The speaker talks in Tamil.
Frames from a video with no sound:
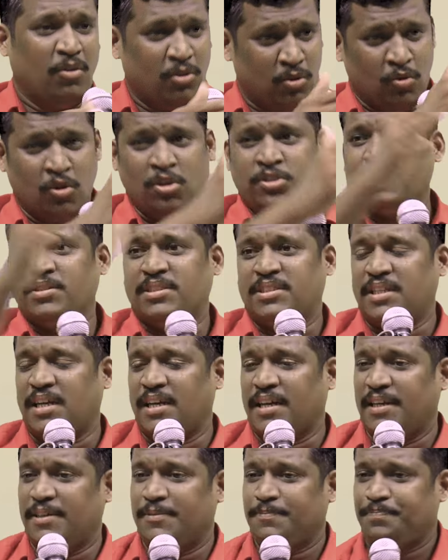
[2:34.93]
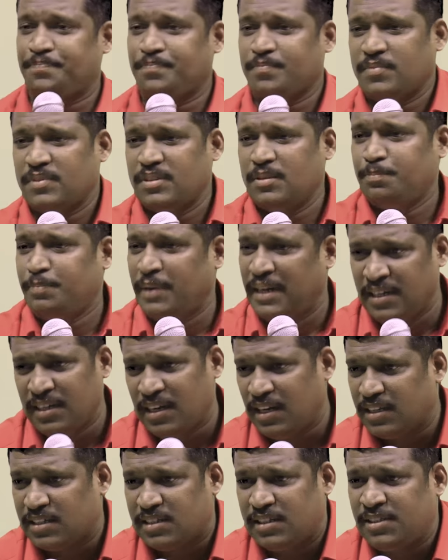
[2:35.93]
ஒரு ரூல்ஸ் வச்சுட்டாங்க
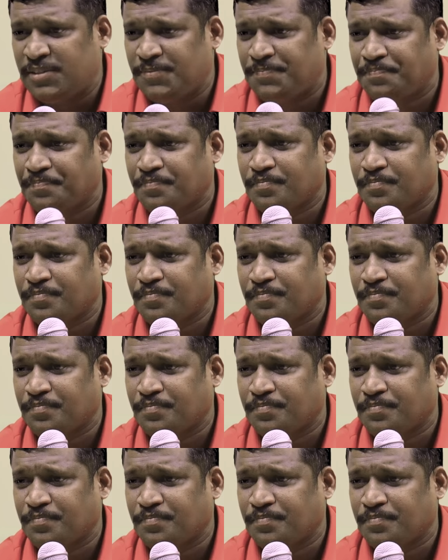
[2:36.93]
பெண்களுக்கு